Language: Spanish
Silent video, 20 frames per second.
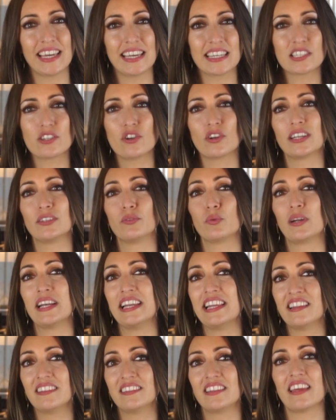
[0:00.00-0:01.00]
qué es lo que tu
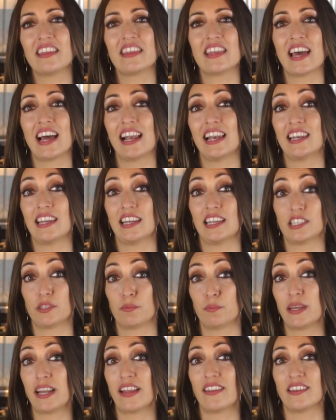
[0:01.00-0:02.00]
cliente ideal
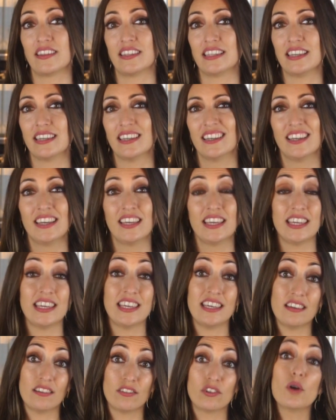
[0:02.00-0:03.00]
espera de ti
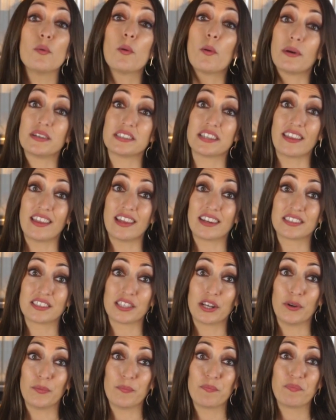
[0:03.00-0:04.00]
y cómo vas a dárselo.